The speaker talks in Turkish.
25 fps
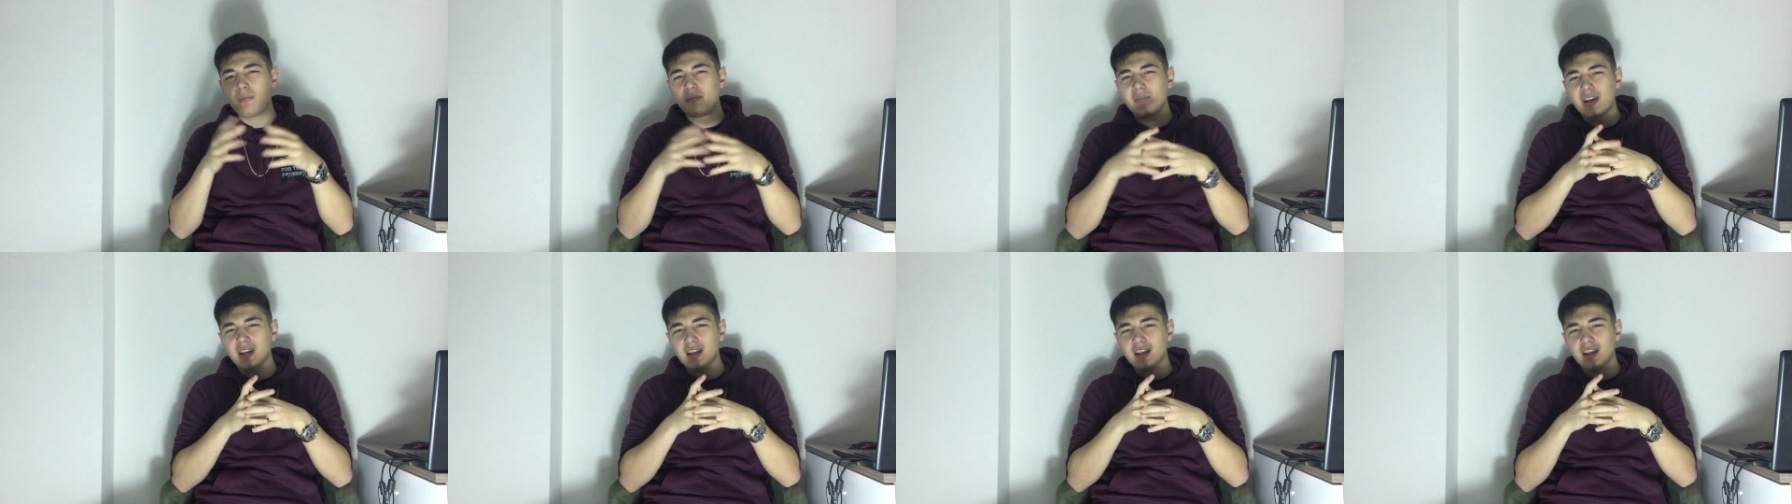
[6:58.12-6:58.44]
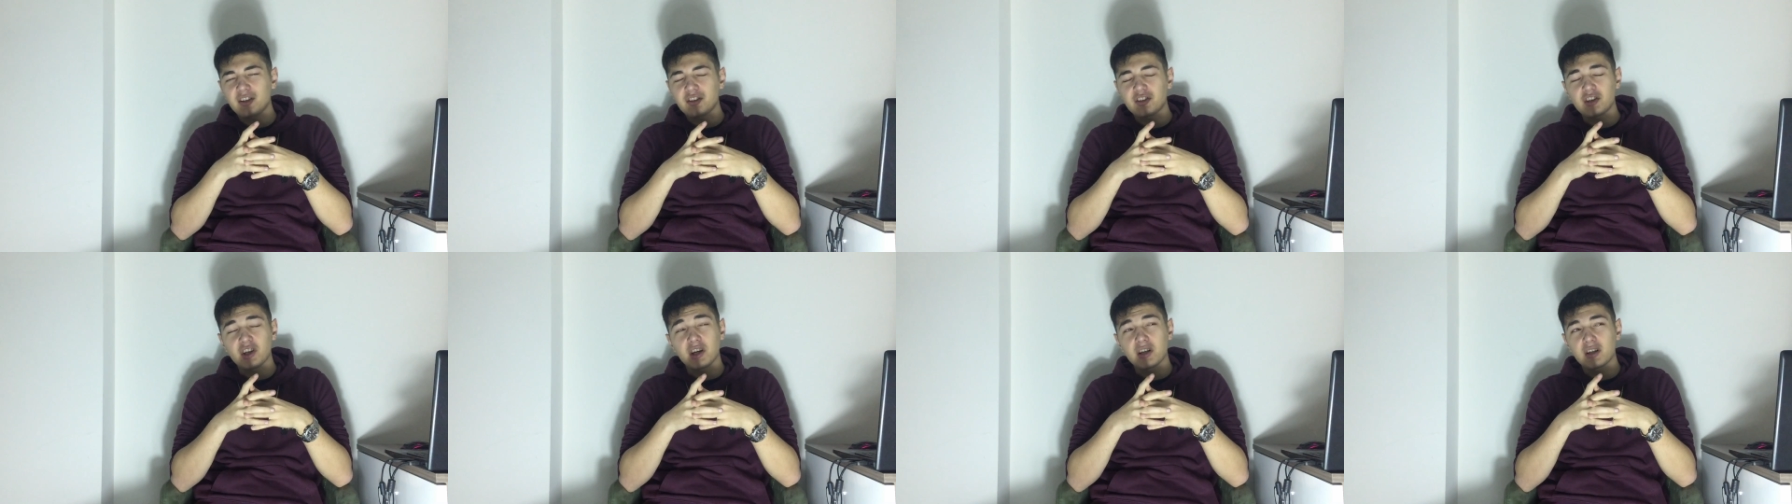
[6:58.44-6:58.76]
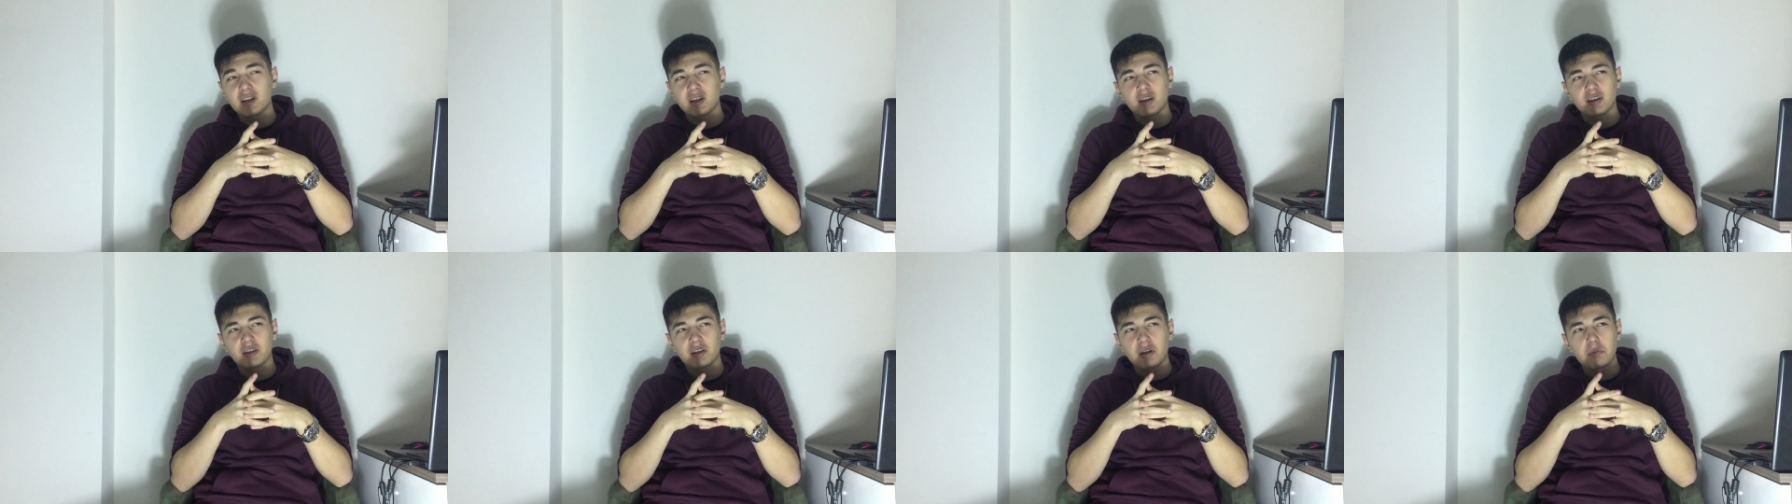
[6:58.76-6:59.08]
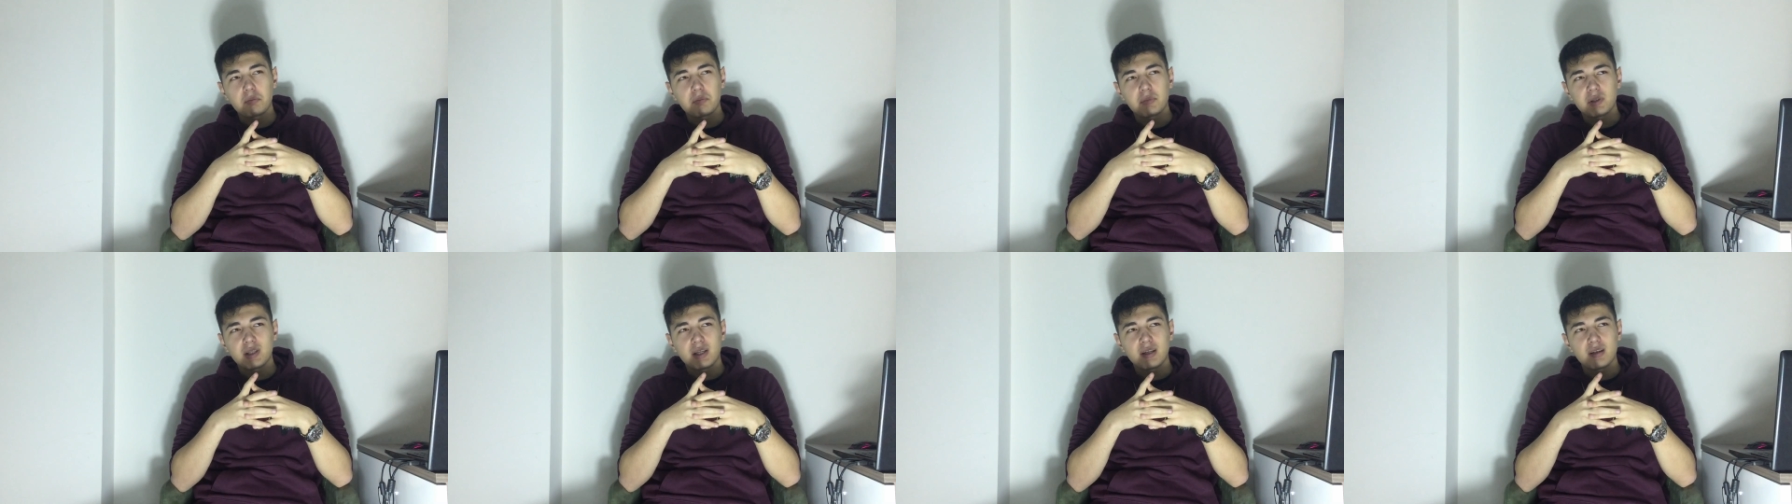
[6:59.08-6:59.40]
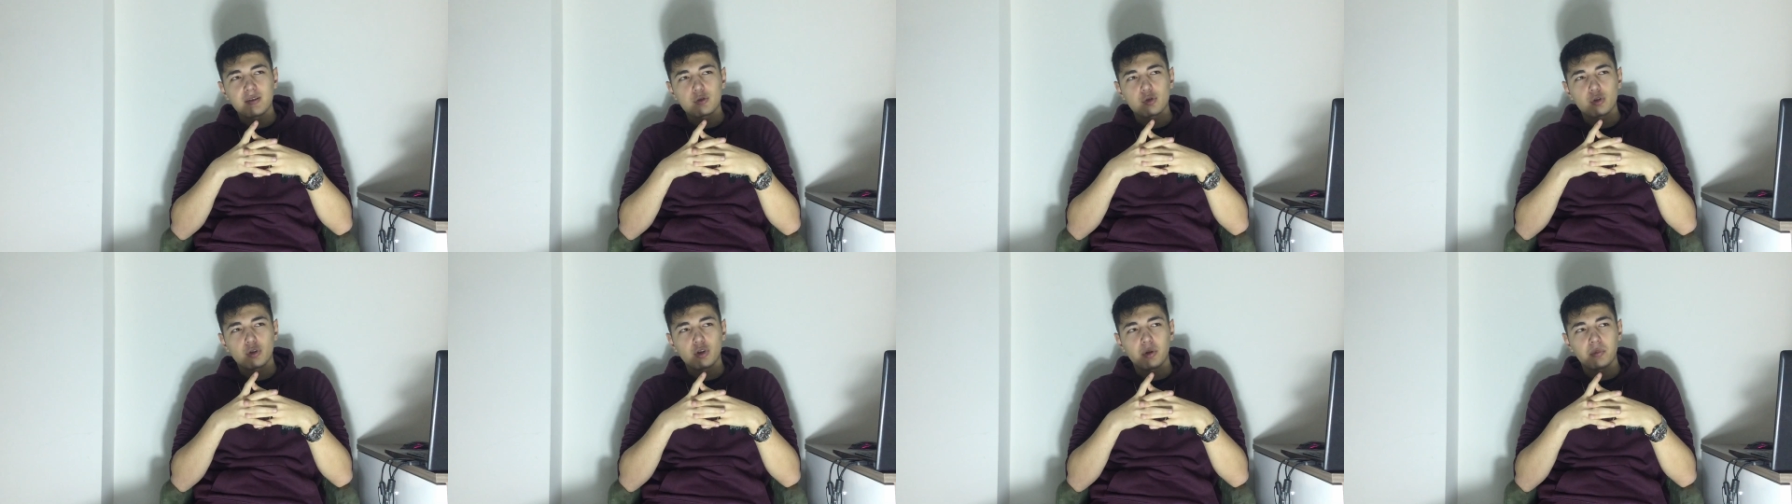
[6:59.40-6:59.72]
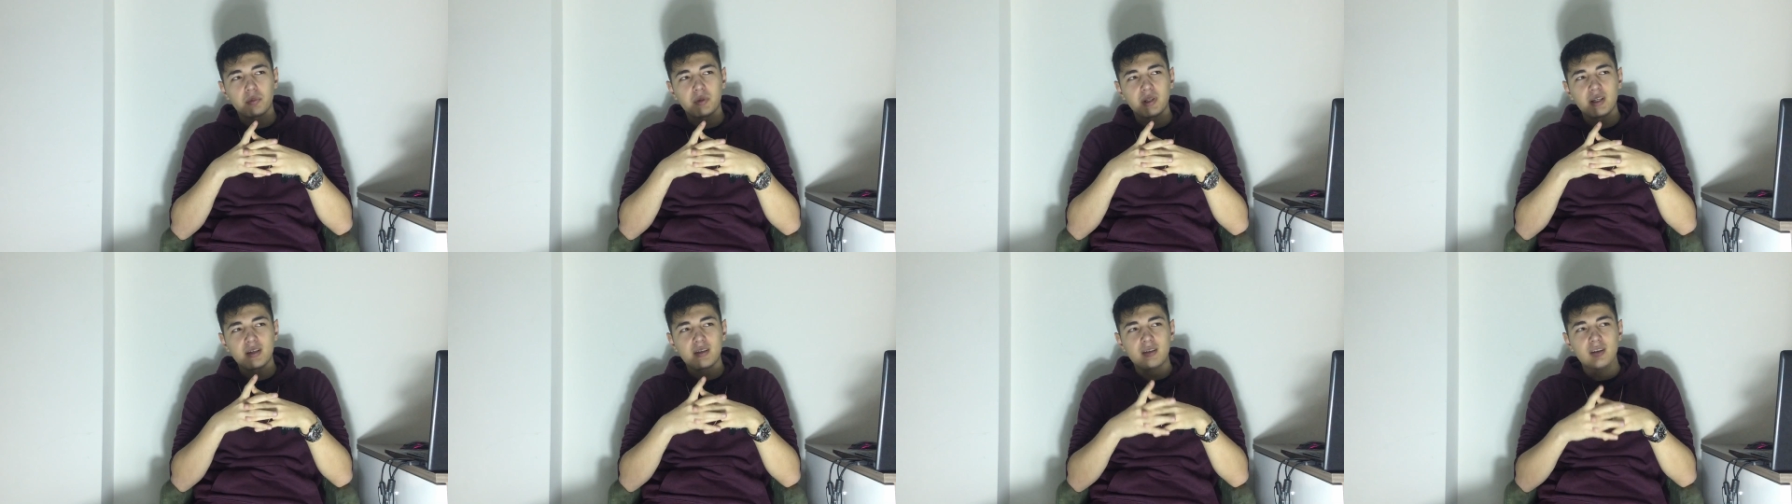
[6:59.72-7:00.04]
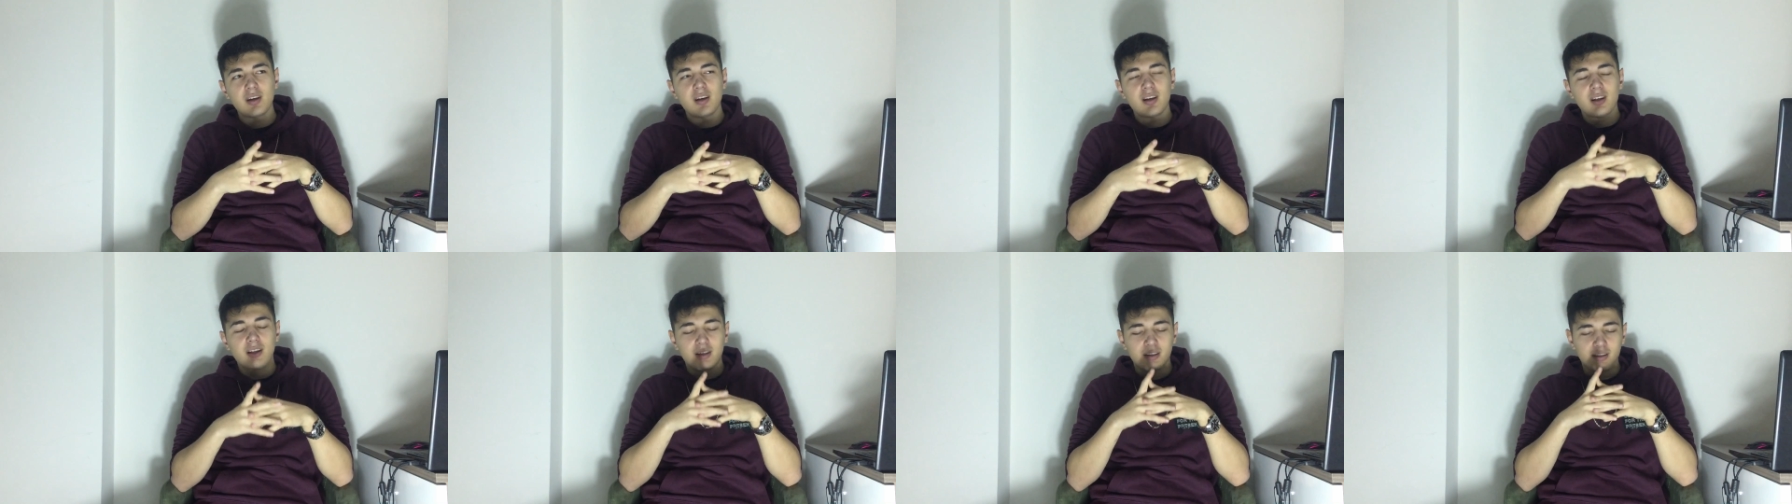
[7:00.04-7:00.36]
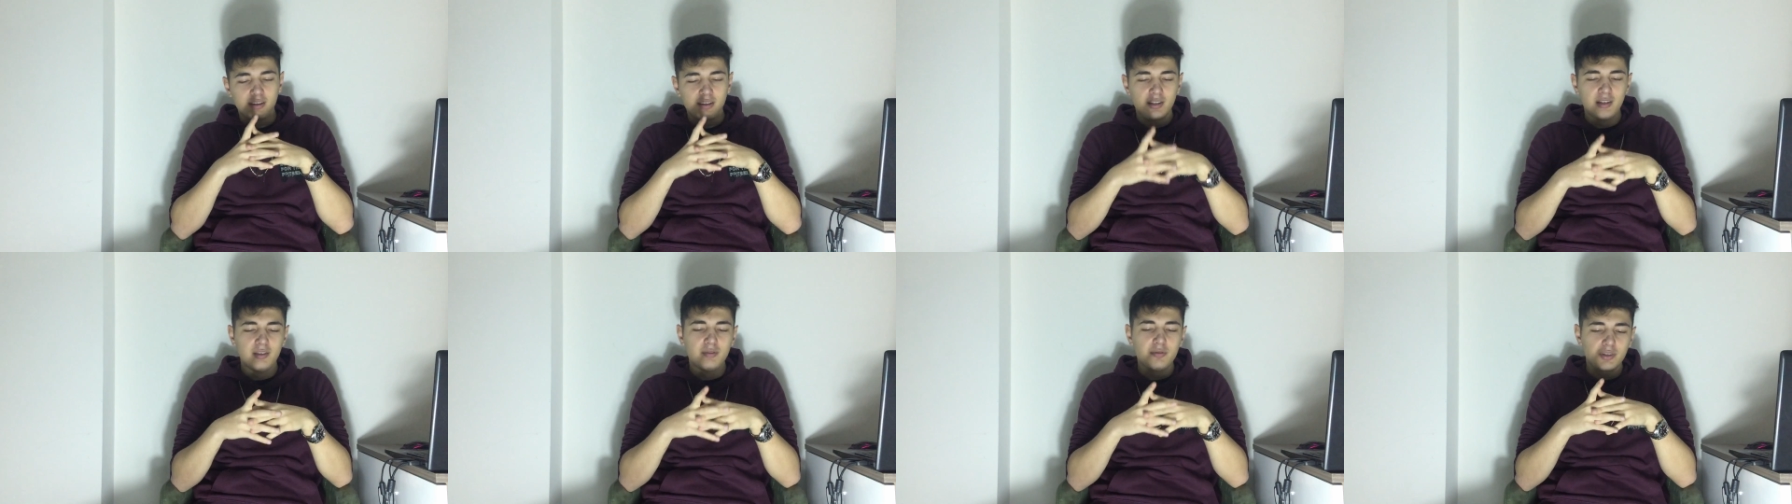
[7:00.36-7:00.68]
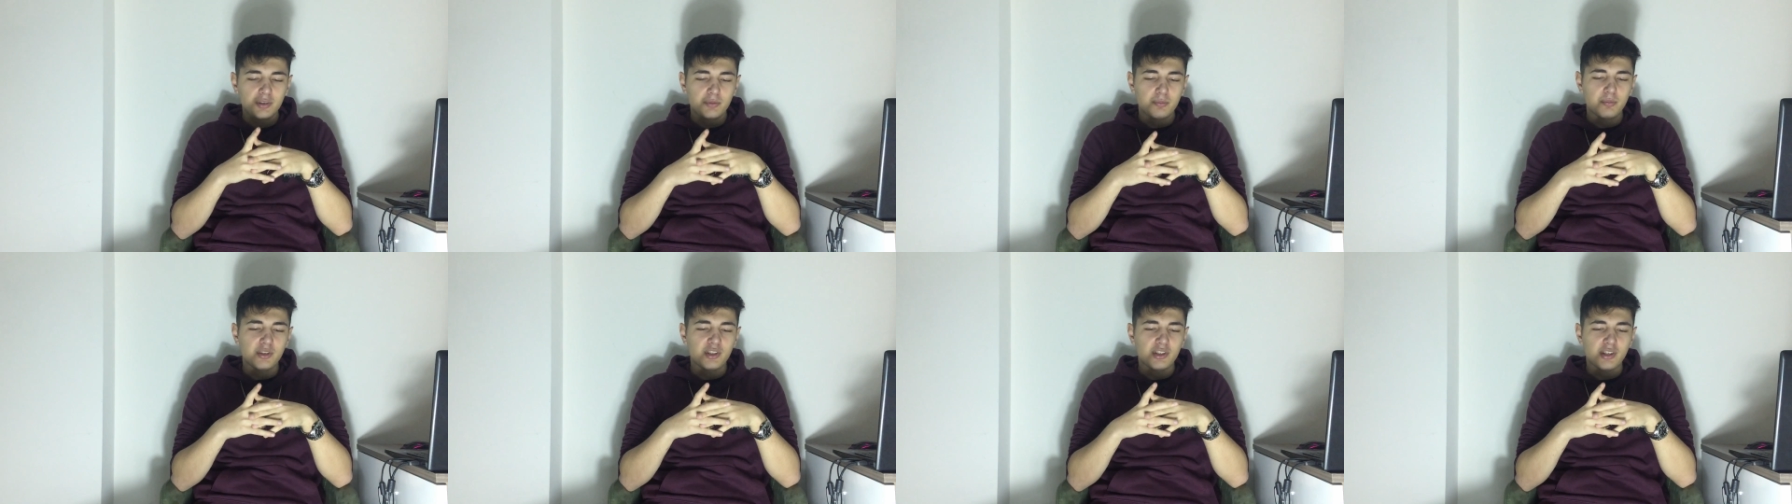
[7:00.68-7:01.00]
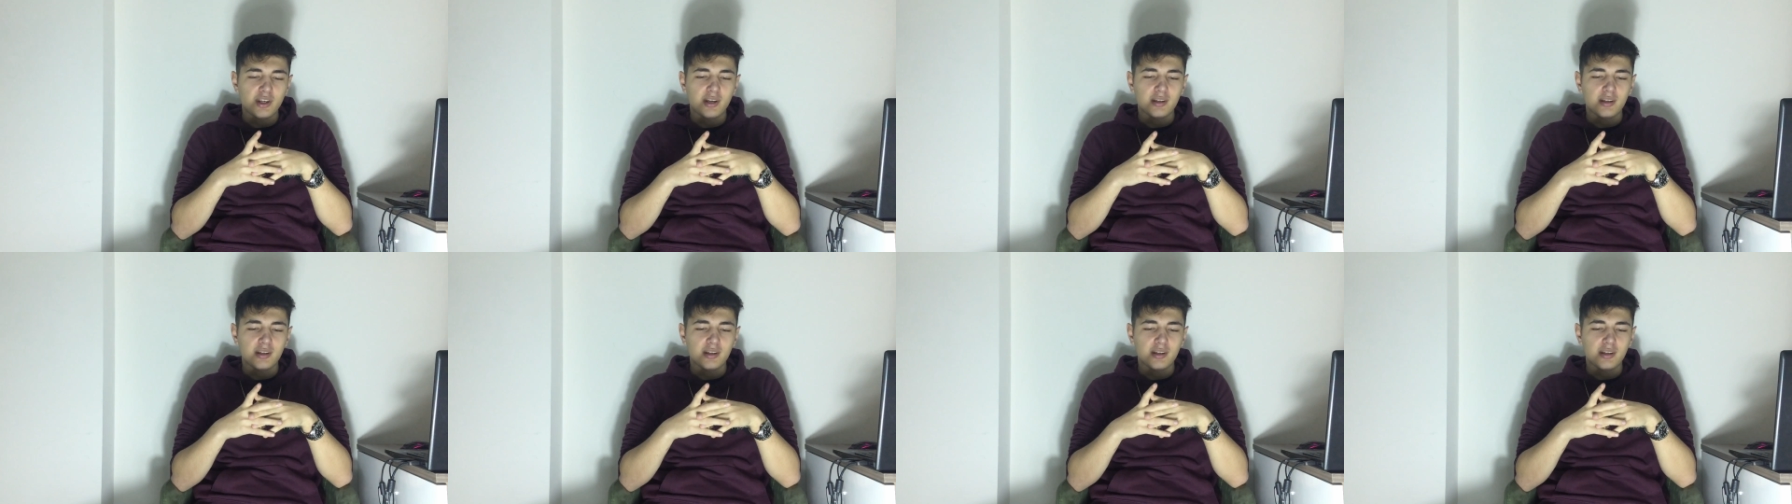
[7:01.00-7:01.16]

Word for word: önem verilen şarkılarından bir tanesi olabilir. Lean With Me